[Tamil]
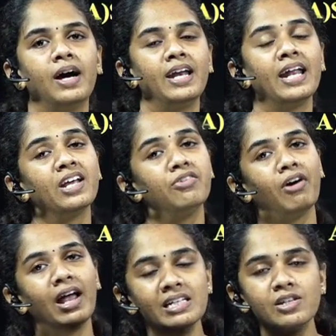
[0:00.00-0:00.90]
நிறைய
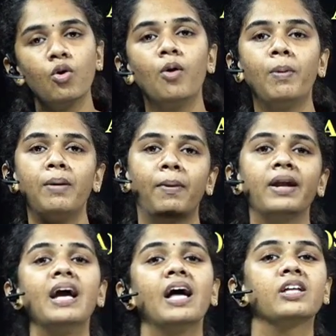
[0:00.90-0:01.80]
ஃபைல்ஸை ஓபன்
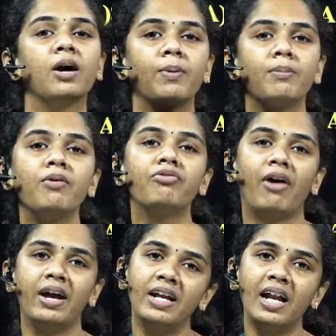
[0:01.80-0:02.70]
பண்ணி அதுக்கப்புறமா
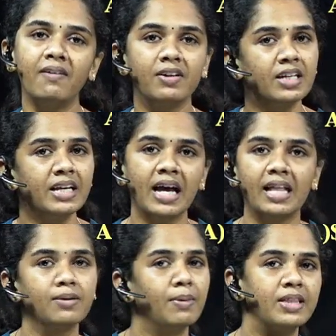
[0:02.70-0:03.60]
ஃபைனலா வந்து நீங்க
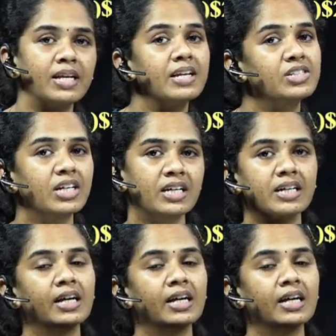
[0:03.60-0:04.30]
அந்த மாதிரி ரிஜெக்ட்